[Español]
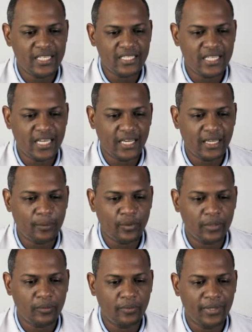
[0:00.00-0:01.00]
e izquierda
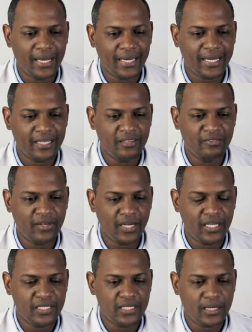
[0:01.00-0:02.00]
podemos ver la gran
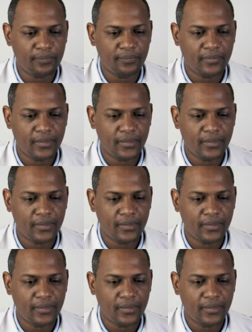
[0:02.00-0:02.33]
diferencia.